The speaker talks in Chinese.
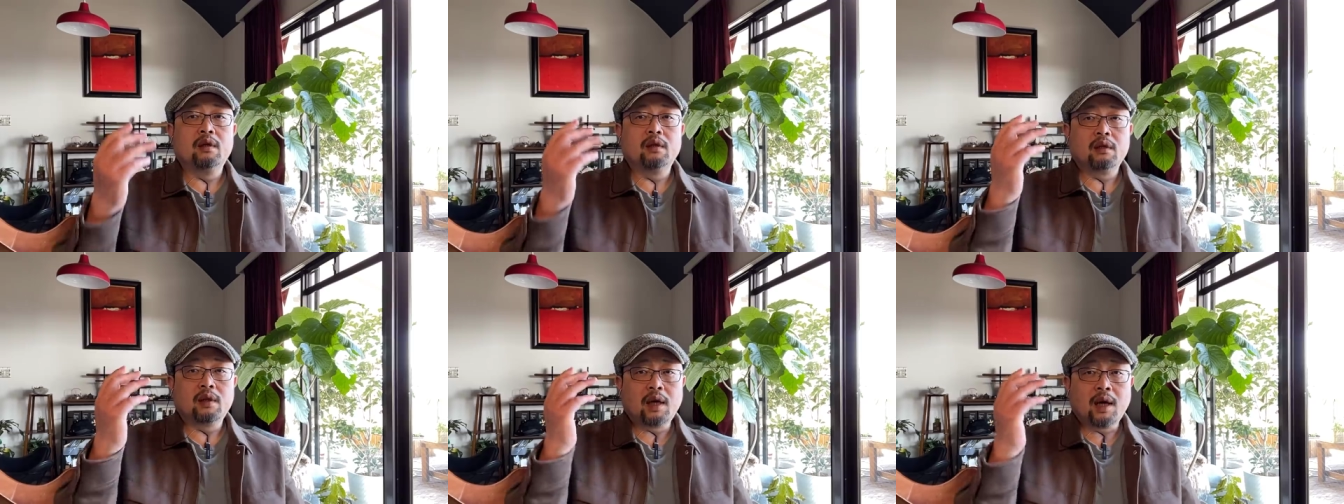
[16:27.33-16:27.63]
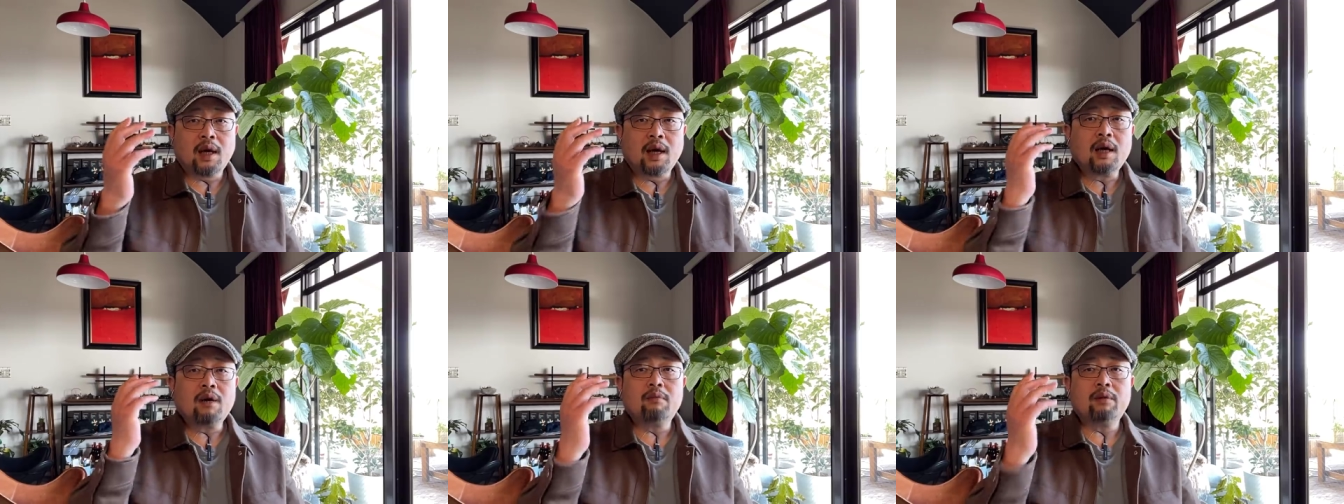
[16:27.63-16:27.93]

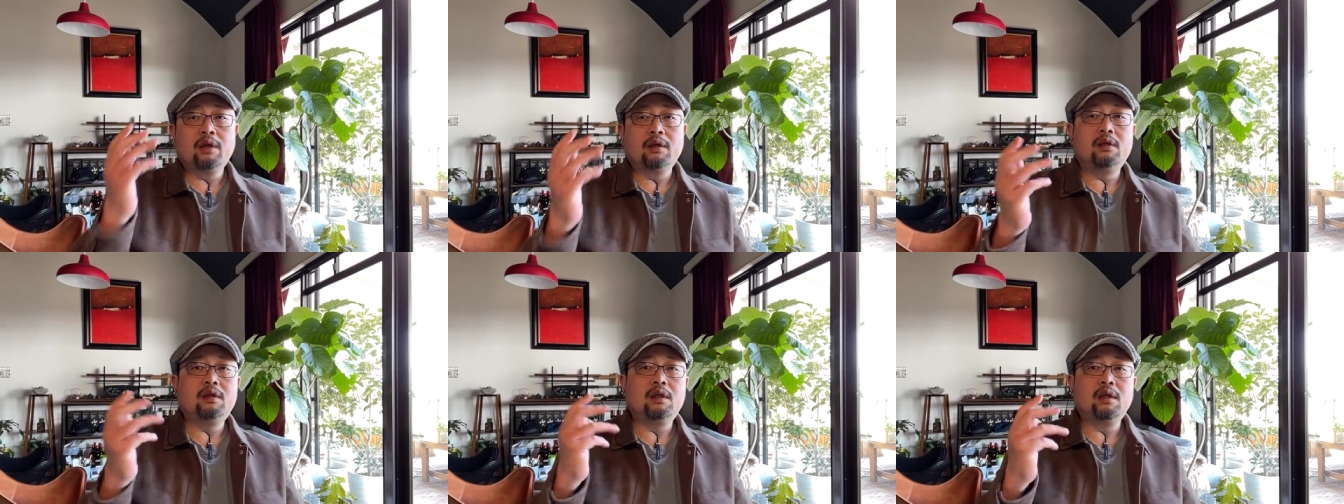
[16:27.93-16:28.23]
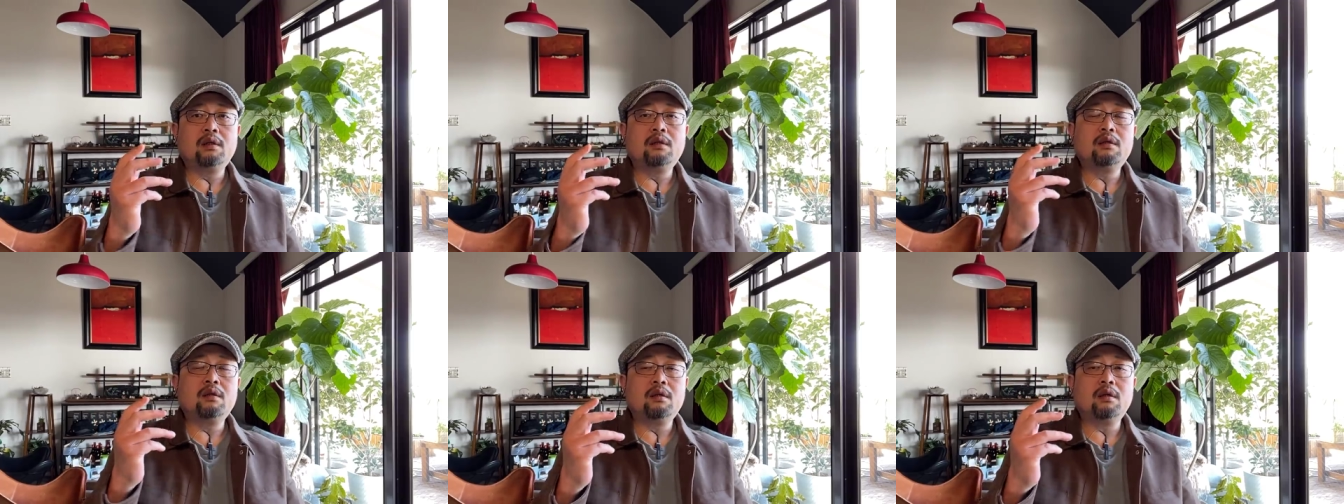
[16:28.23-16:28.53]
他们
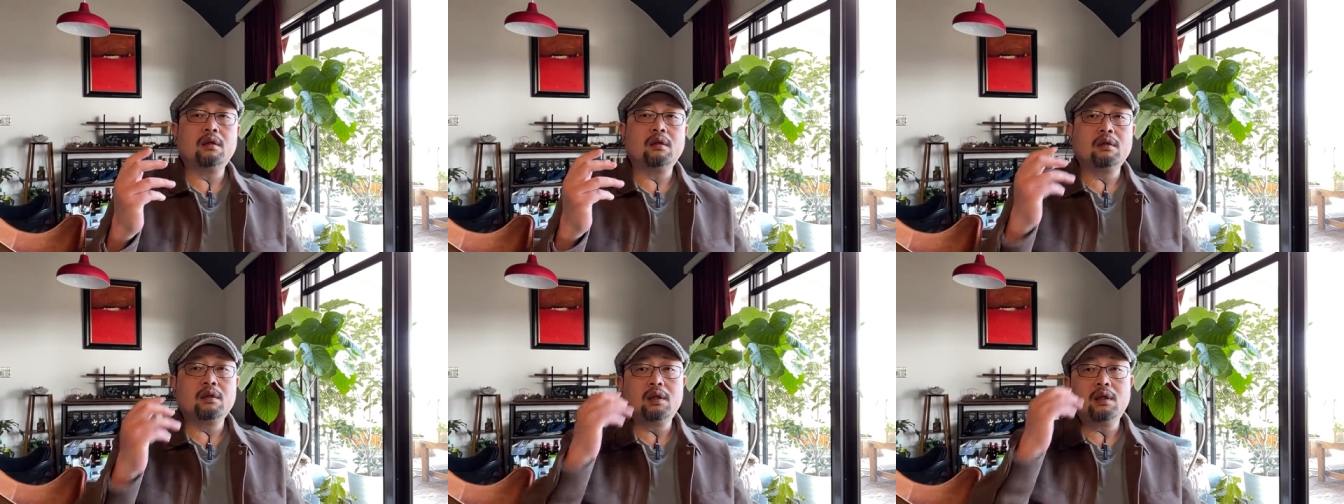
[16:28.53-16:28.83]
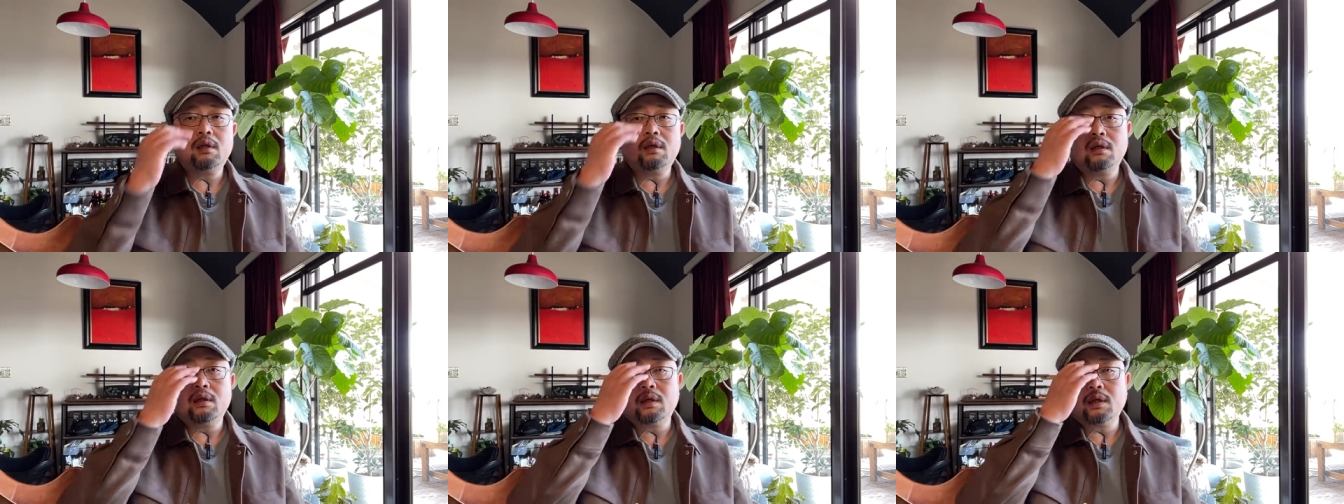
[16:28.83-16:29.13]
真正
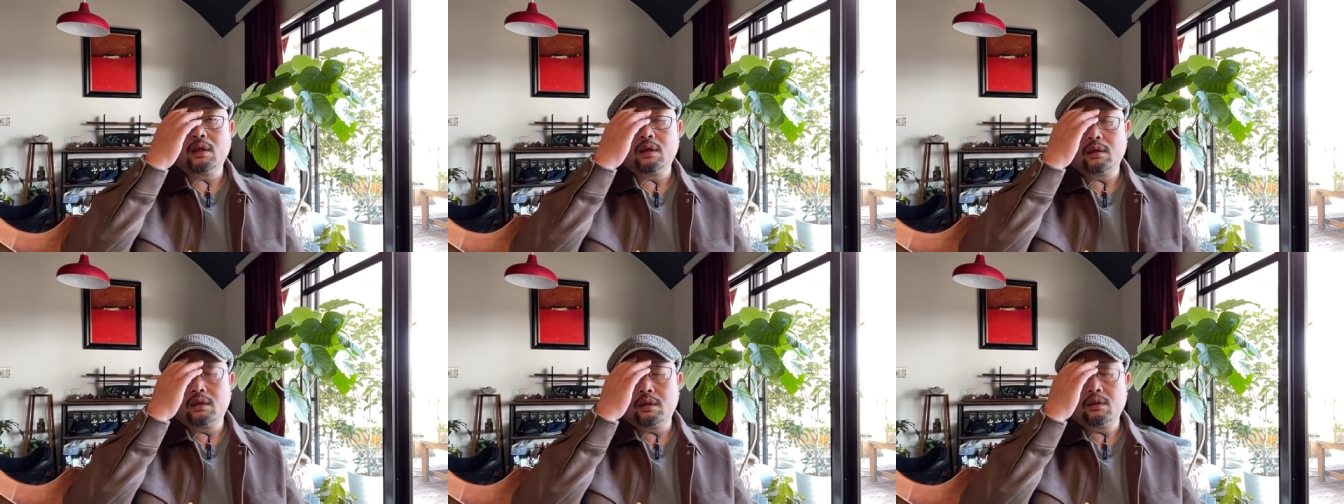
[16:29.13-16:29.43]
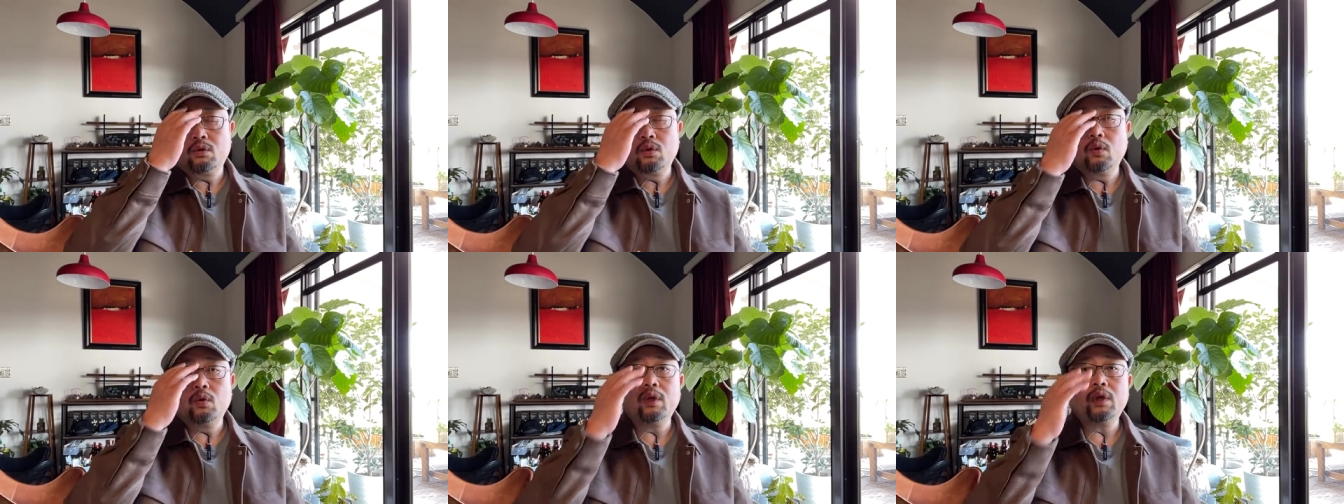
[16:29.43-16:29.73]
意义上是
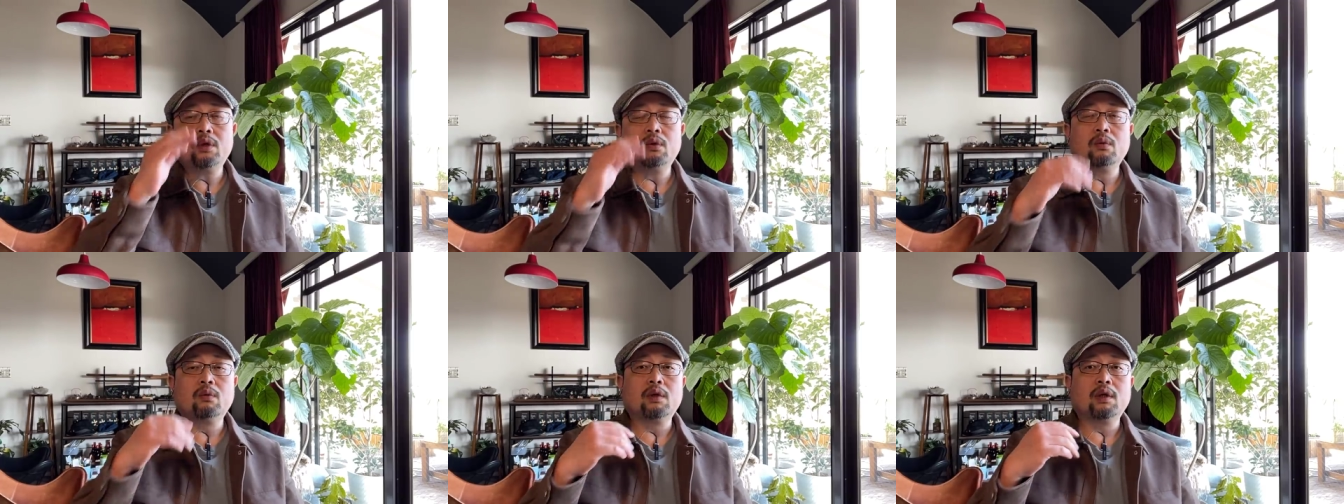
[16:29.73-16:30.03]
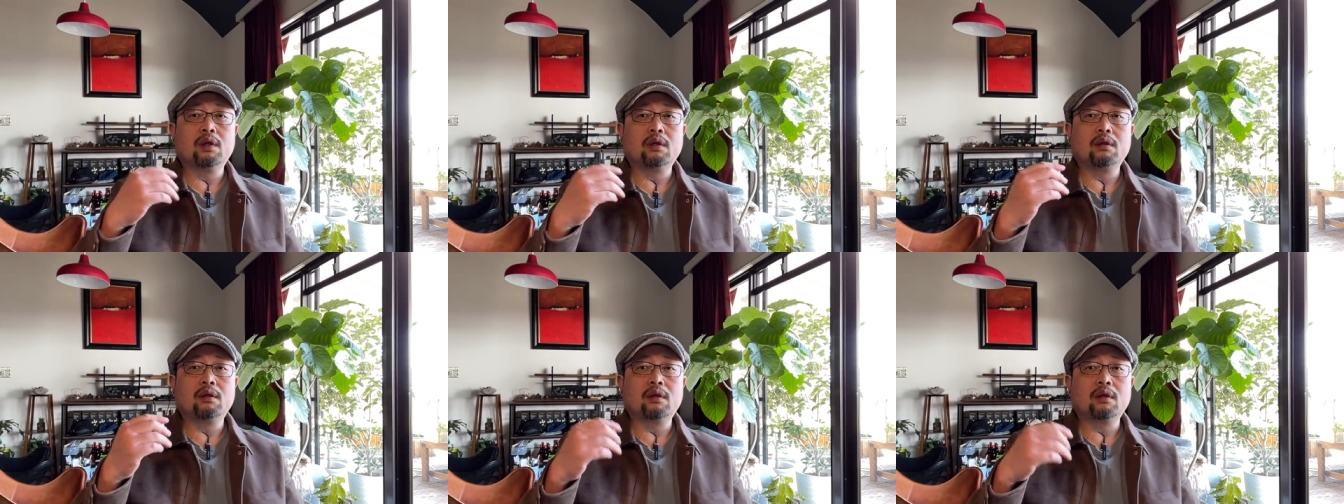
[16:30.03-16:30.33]
推动
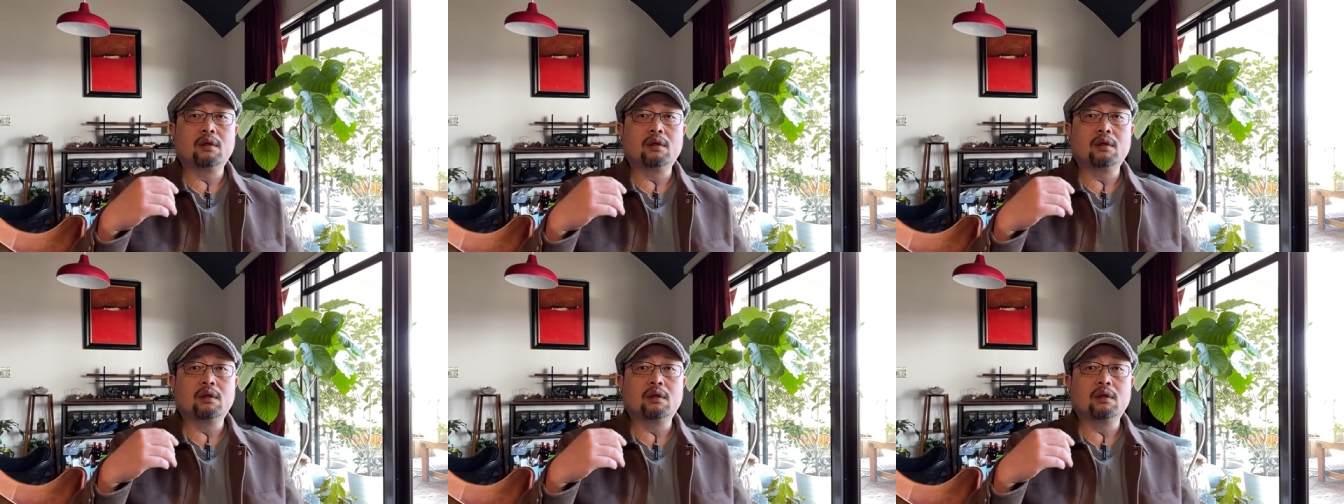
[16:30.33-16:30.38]
了